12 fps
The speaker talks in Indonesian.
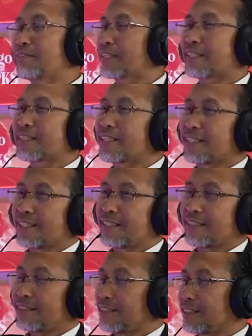
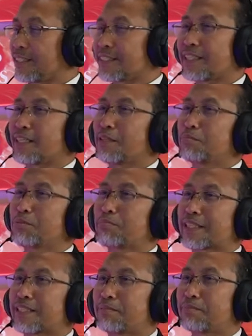mengenai cerita
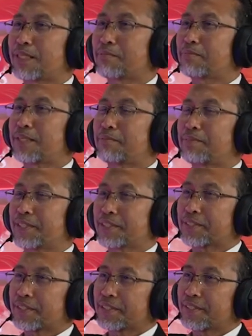Bupati bla bla
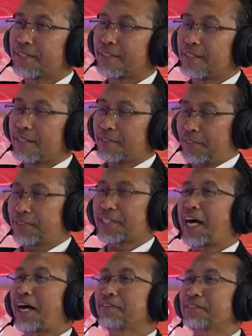begitu. Oh
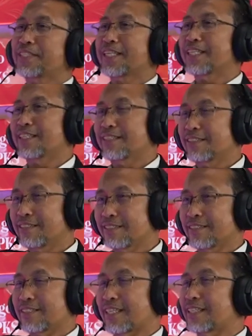tahu saya
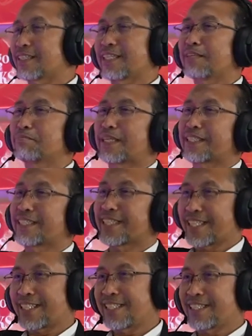kan dia
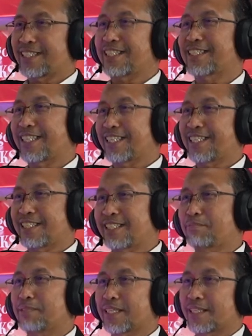mancing karena istri saya ada
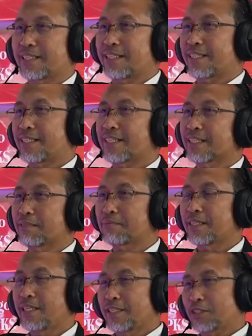di pengadilan
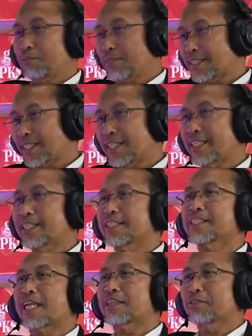agama. Cuma sayangnya
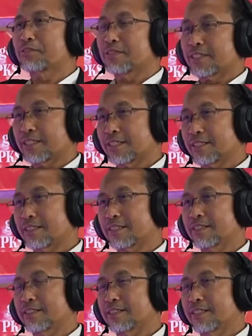satu katanya.
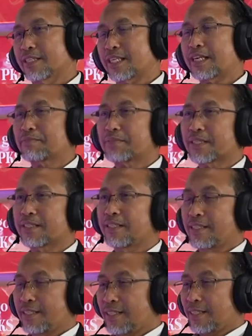Kenapa?
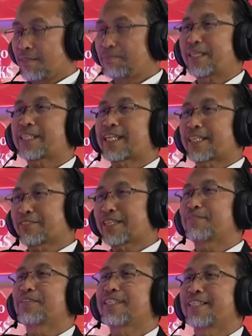berita itu
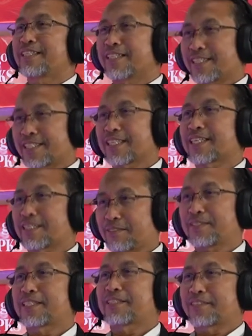nggak boleh diceritakan
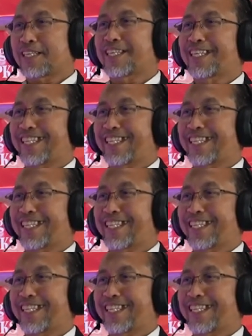kepada orang